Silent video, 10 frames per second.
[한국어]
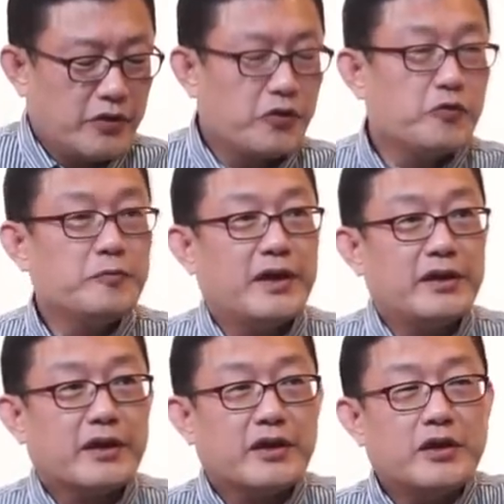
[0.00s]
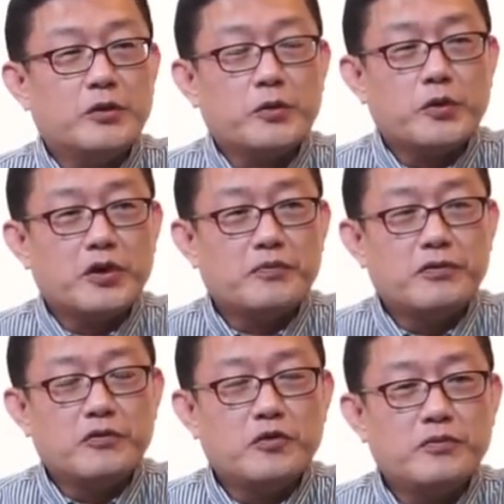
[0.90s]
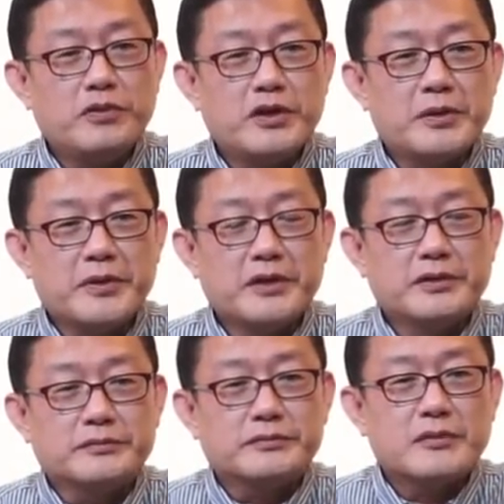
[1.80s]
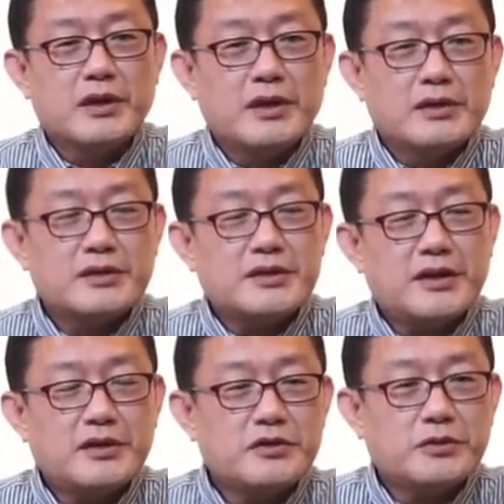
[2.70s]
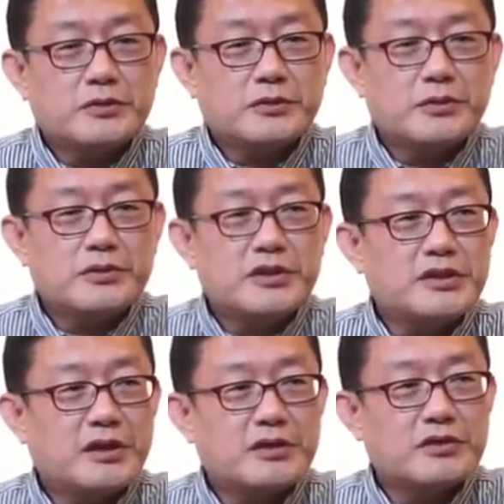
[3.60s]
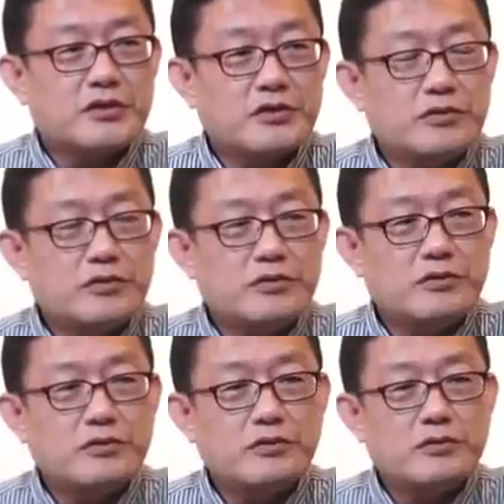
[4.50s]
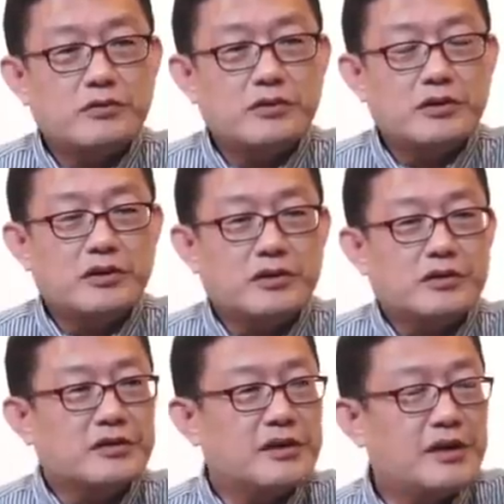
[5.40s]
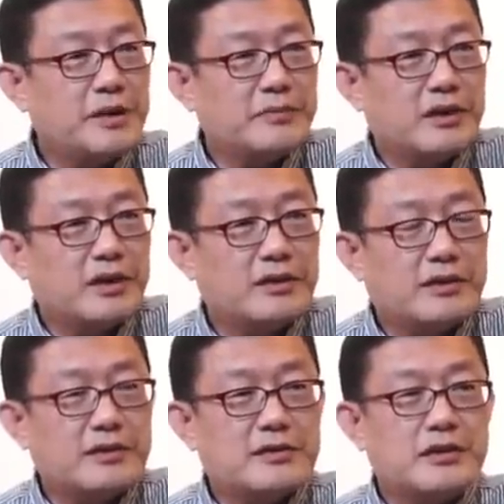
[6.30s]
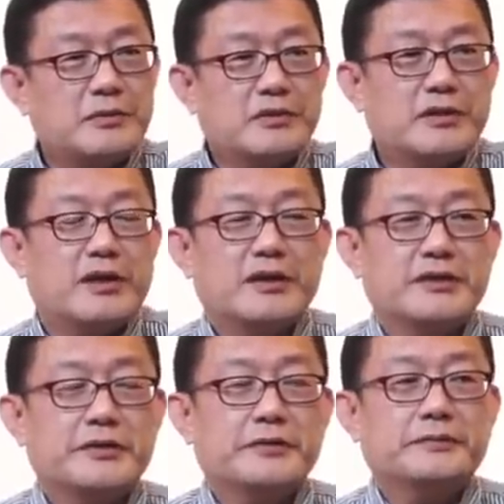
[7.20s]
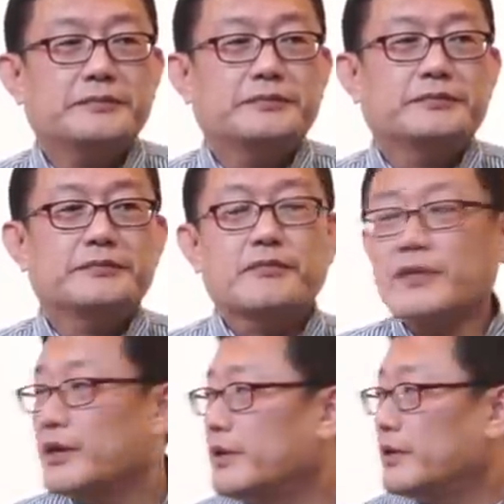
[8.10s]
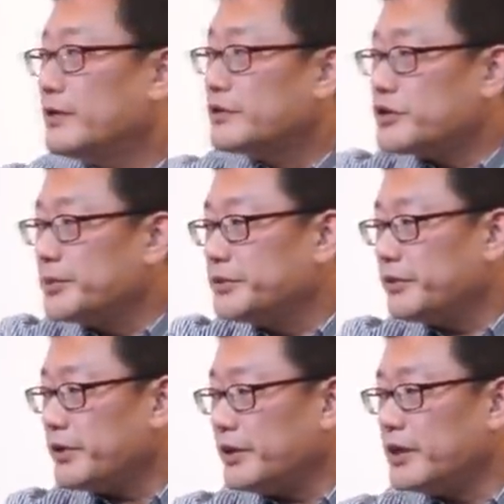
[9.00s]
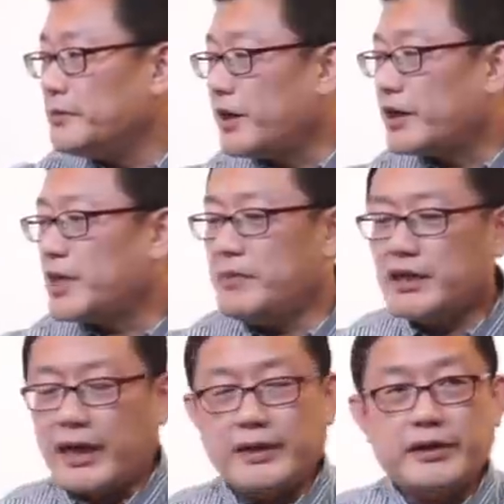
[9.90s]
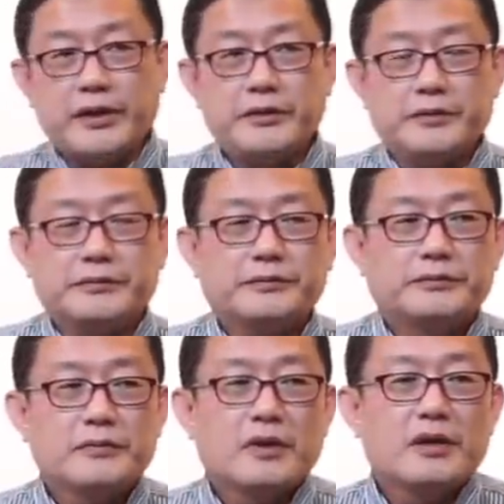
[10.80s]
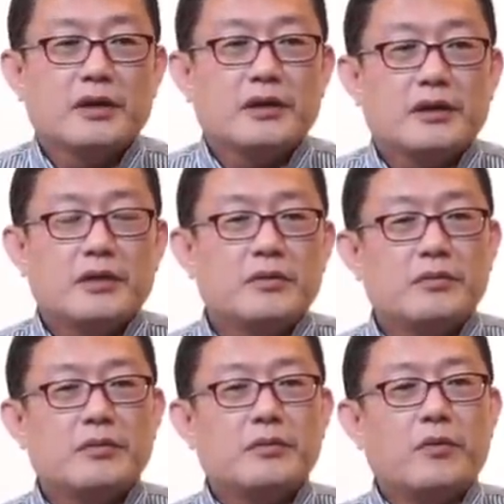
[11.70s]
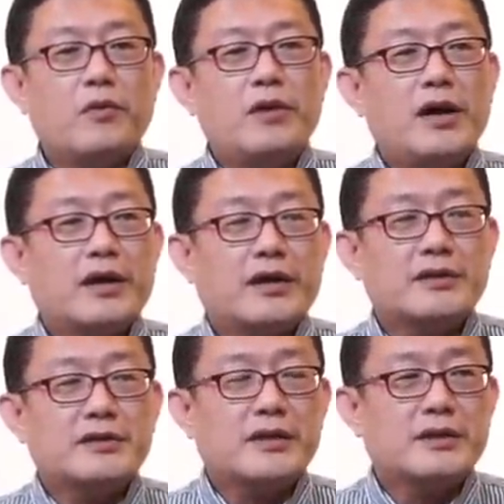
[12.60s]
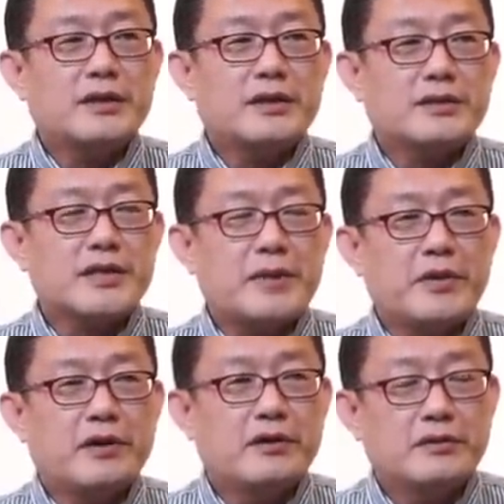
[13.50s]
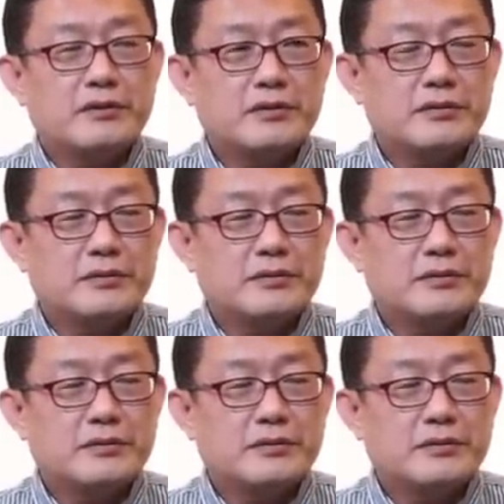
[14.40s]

여러분 만약에 기독교나 불교분이라면 지상 정토, 지상 천국을 더 실감나게 느끼시려면 어떻게 해야 되죠? 접속 인가 맡김이 단데요. 몰라 괜찮아 자명만으로